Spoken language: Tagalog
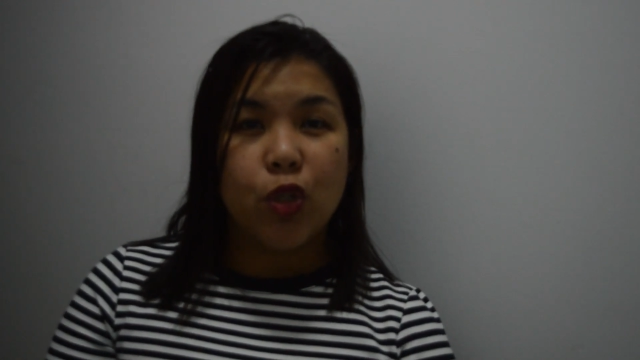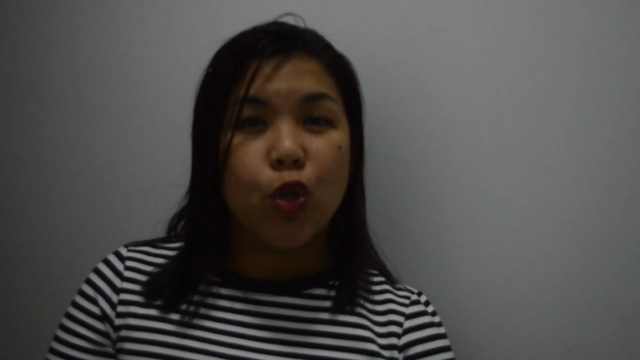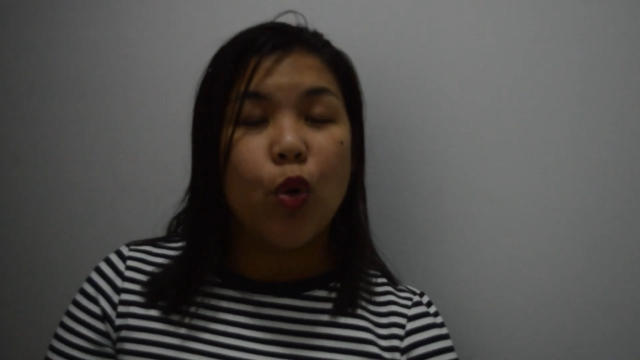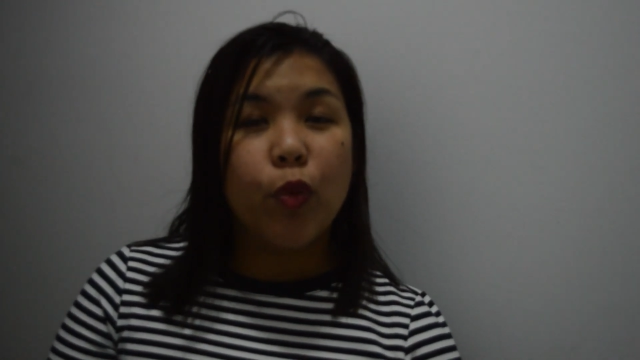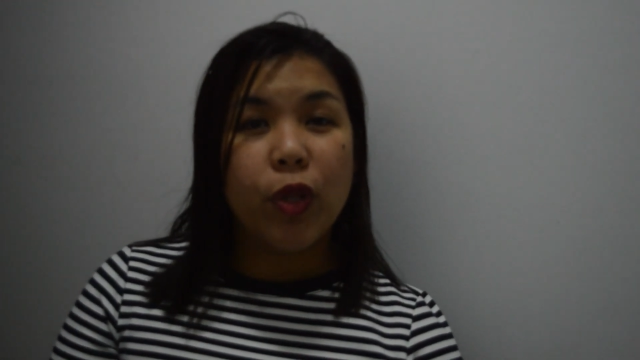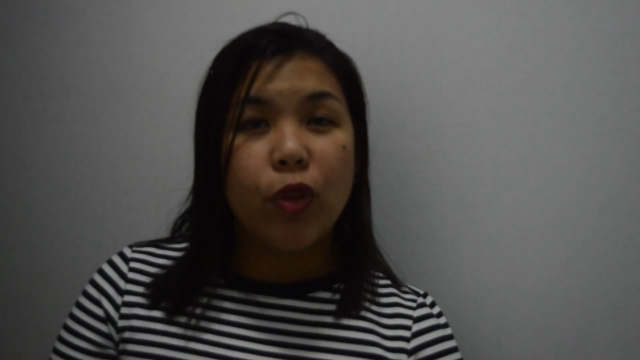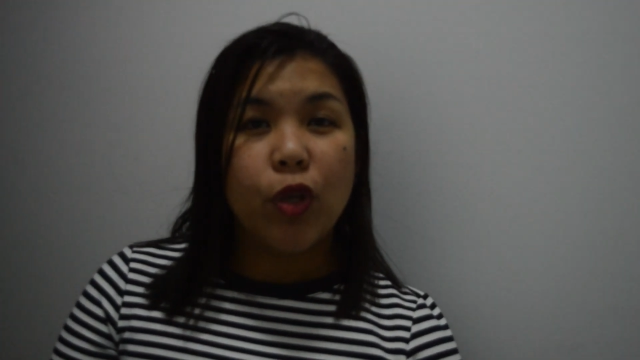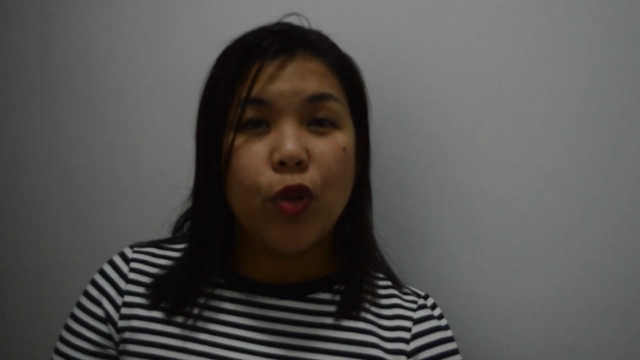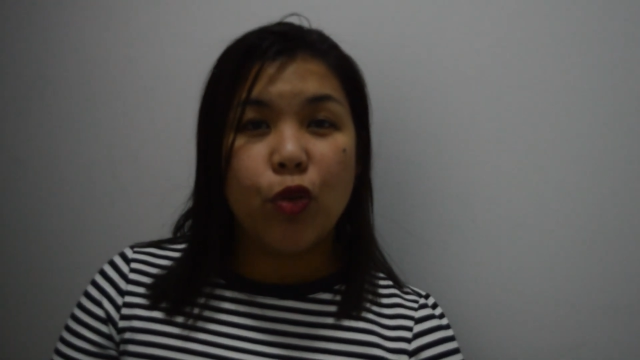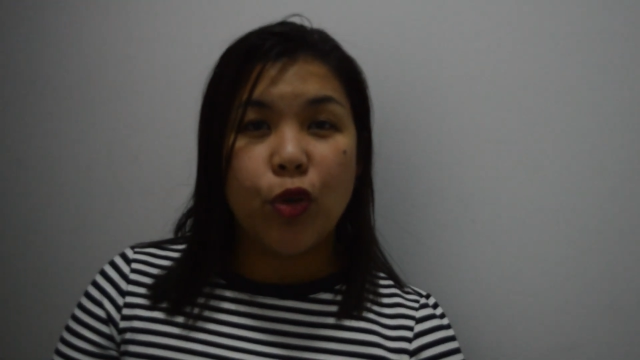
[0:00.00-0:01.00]
showing
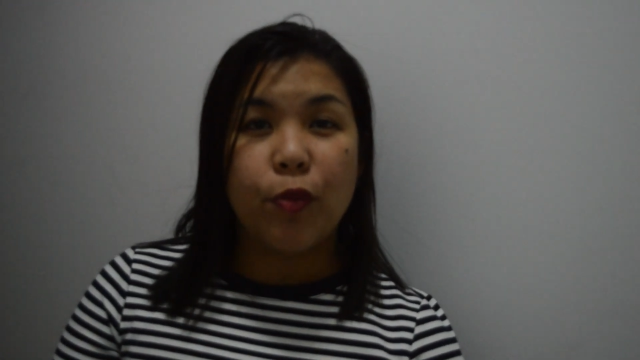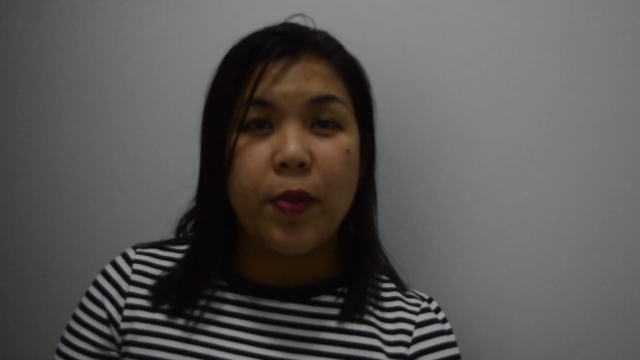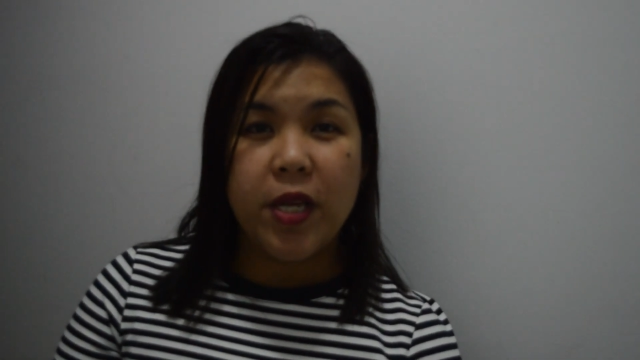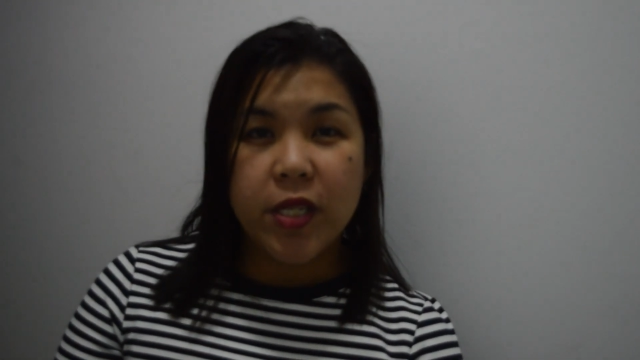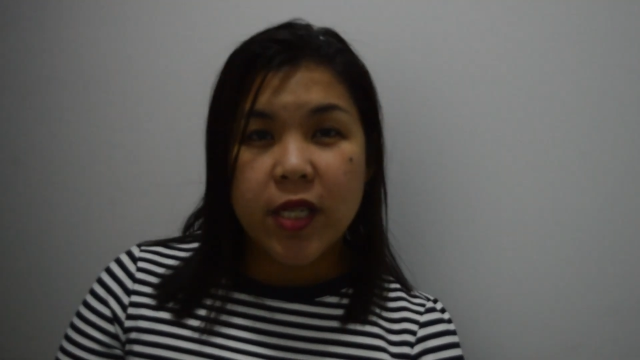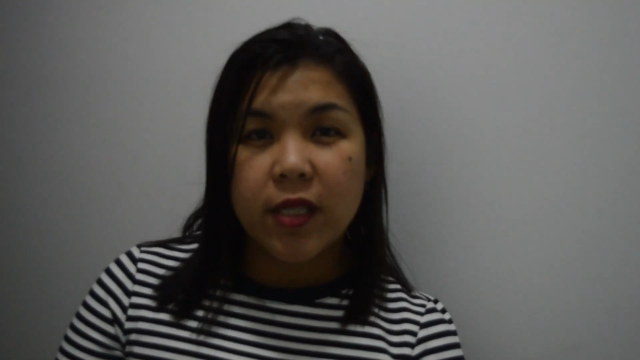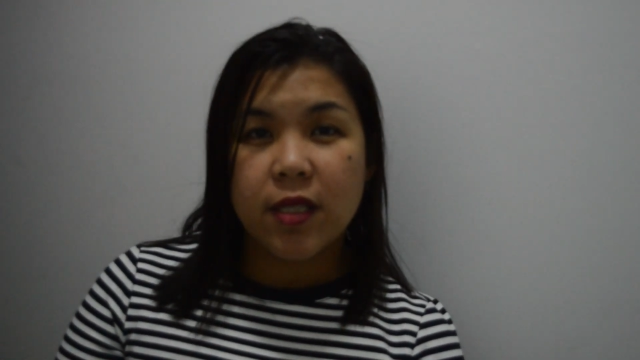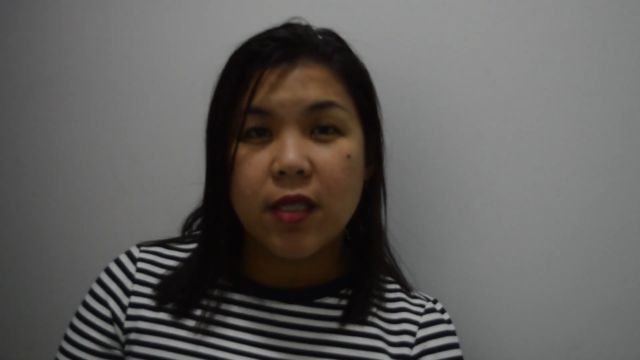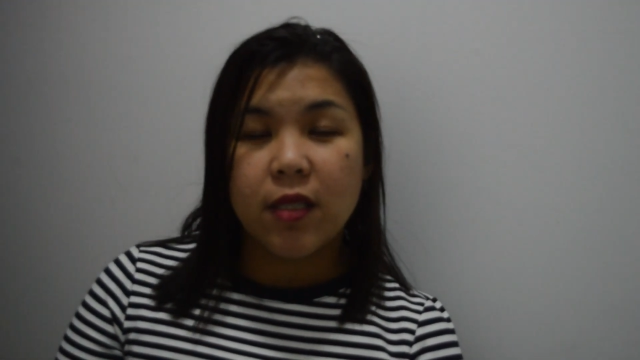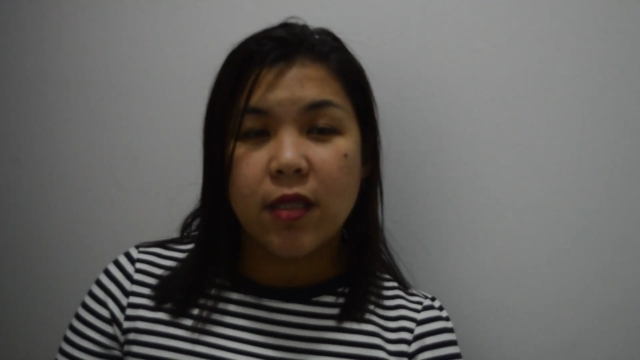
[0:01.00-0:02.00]
into your
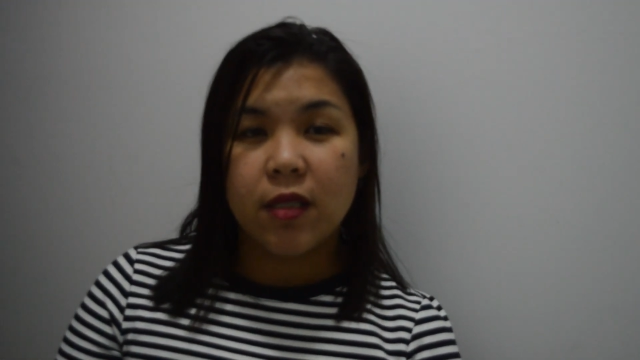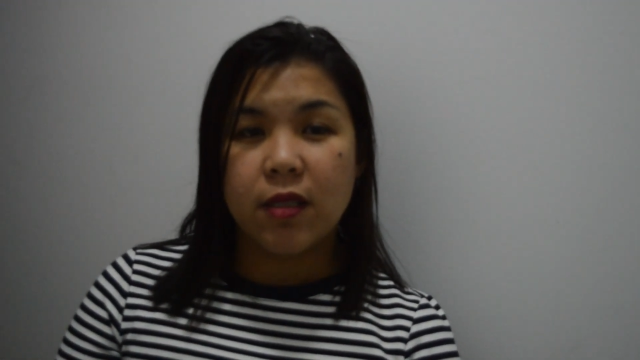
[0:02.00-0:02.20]
pages.